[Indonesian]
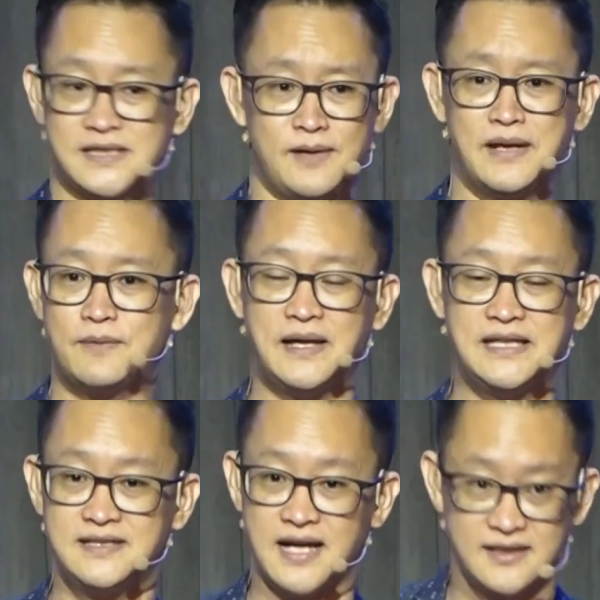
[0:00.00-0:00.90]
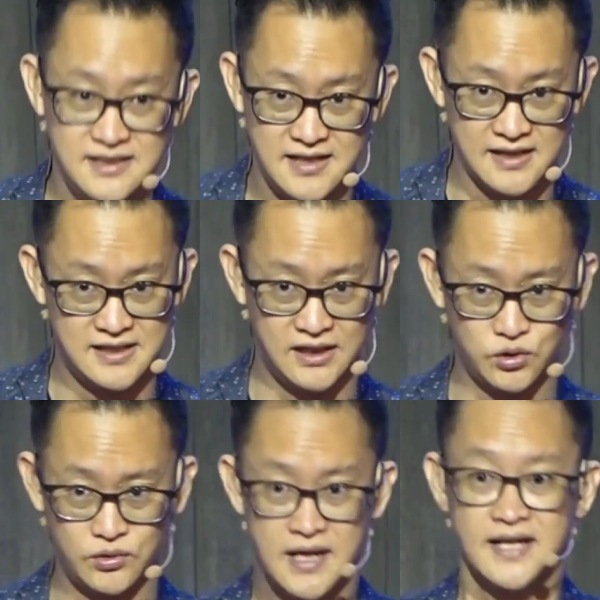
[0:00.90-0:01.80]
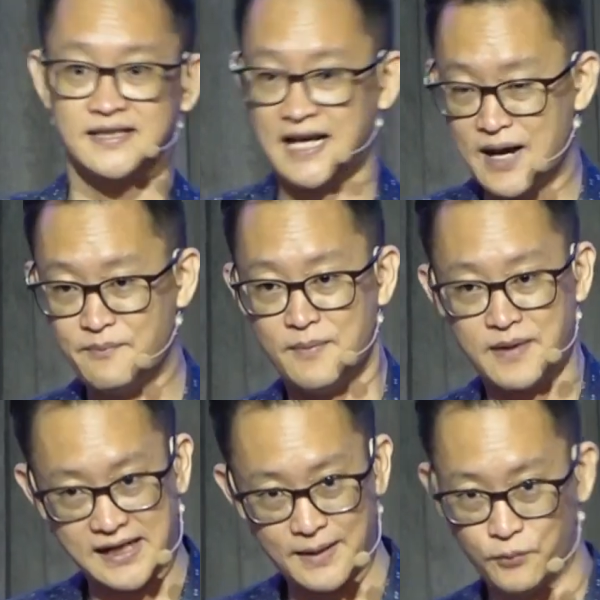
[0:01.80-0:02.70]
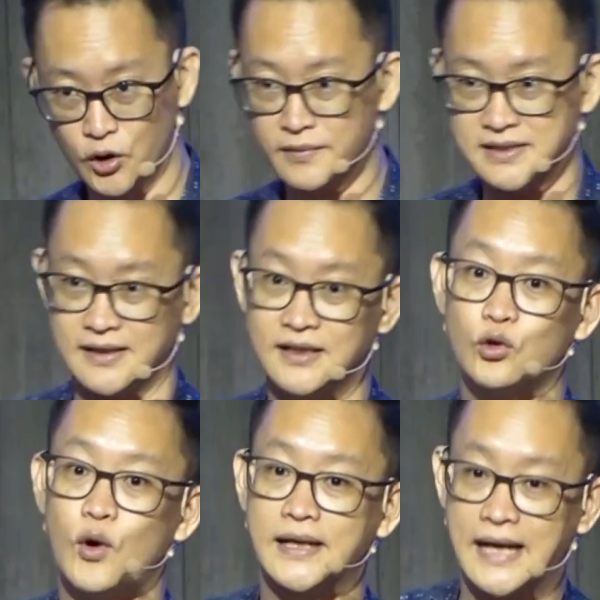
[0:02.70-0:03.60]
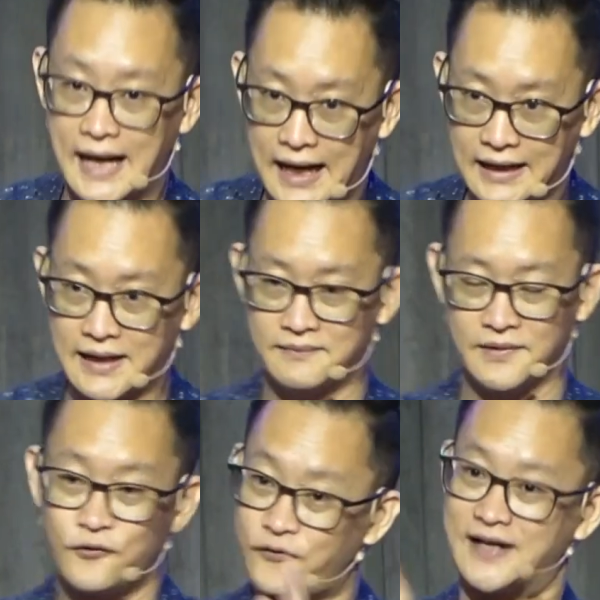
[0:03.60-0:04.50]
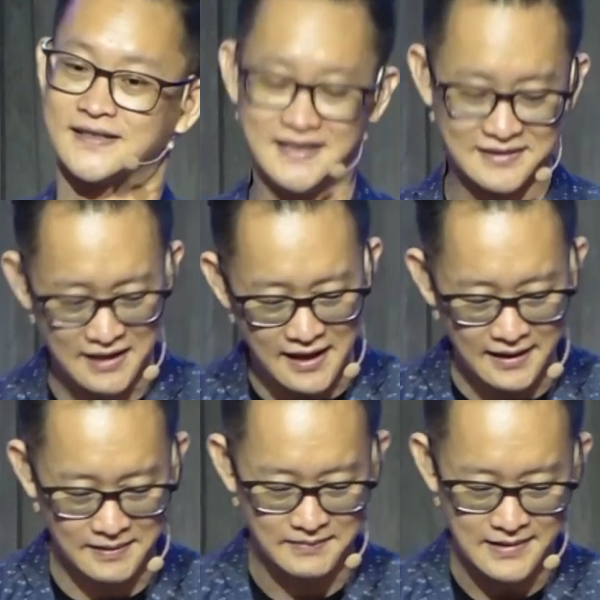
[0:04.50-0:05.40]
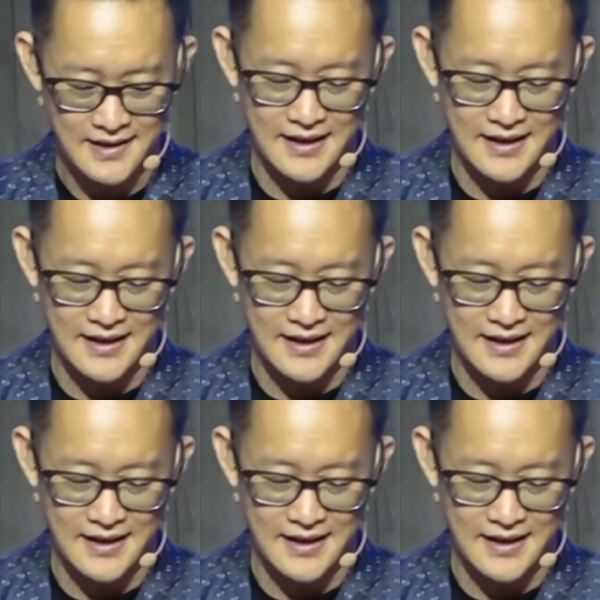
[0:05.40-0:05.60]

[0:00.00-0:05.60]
bisa menikmati janji-janji itu selama mereka belum menjadi keluarga Allah versi Israel.